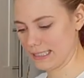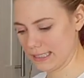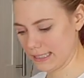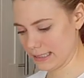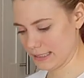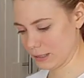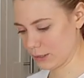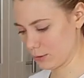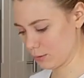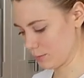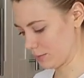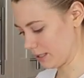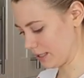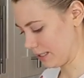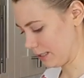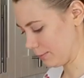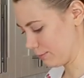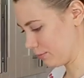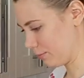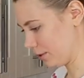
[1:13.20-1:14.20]
hier ist schon mal
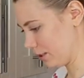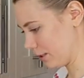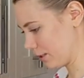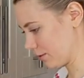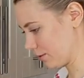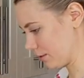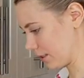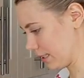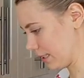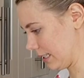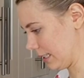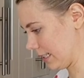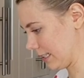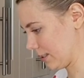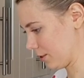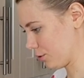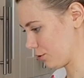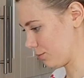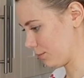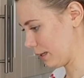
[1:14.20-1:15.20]
der Puderzucker, den
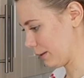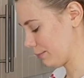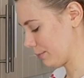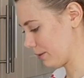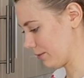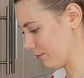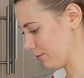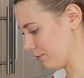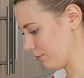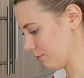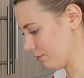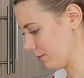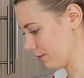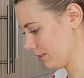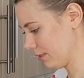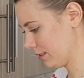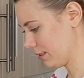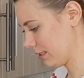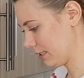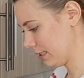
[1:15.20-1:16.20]
hatte ich schon mal
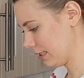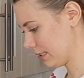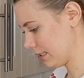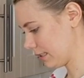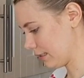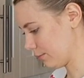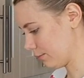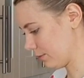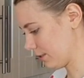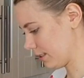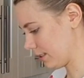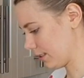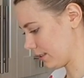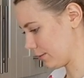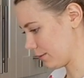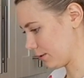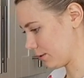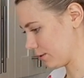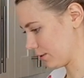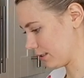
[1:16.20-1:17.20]
abgewogen. Muss jetzt
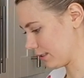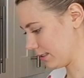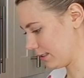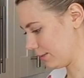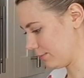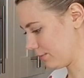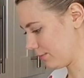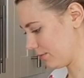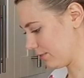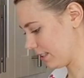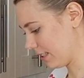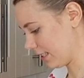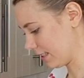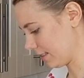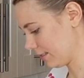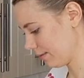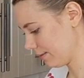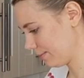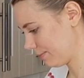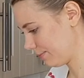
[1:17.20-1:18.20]
aber noch gesiebt
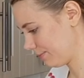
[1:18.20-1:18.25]
werden.